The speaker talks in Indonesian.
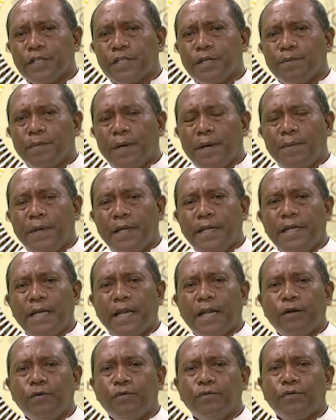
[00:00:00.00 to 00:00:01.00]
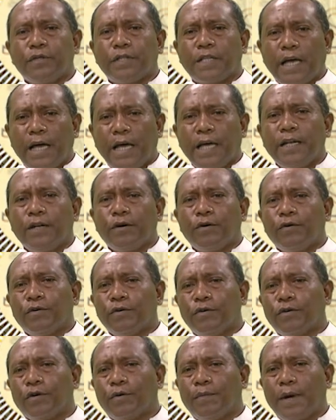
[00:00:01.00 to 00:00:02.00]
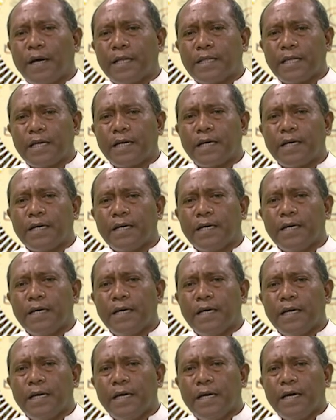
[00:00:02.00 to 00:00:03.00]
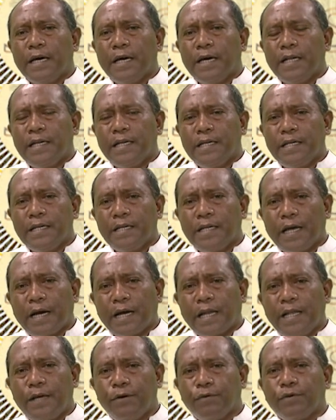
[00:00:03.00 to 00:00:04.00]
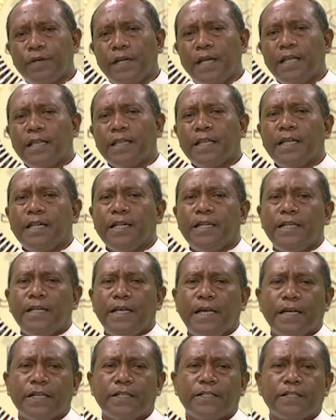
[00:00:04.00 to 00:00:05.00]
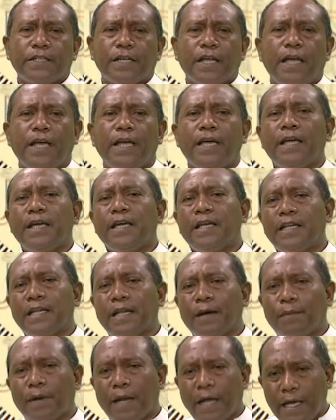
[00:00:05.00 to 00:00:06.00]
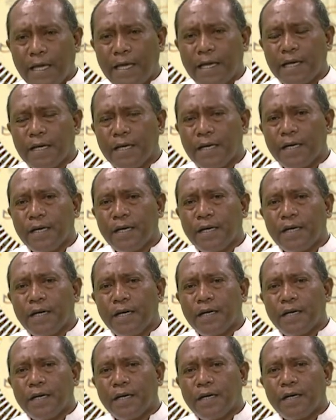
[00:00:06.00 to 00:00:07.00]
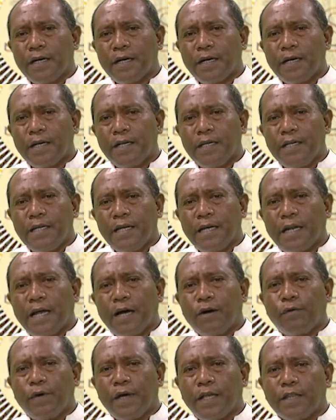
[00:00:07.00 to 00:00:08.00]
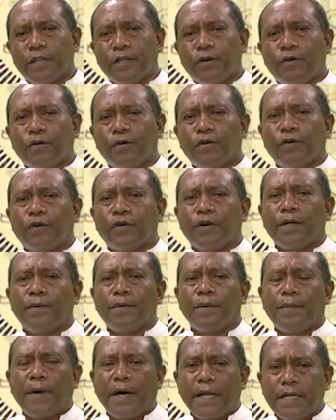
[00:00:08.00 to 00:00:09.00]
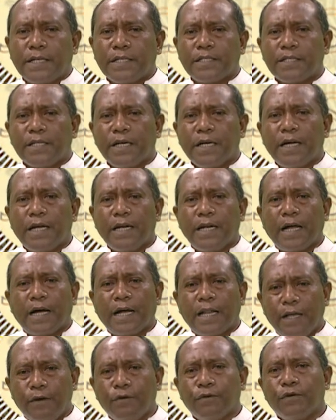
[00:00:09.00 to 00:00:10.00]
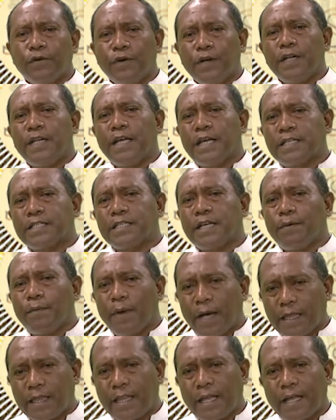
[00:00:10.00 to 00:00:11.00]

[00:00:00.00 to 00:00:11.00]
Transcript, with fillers: mai beniela dong tahan holoro matang La nia sei nam laik, nia laguenta holorong nebe manas, la nia sei mate.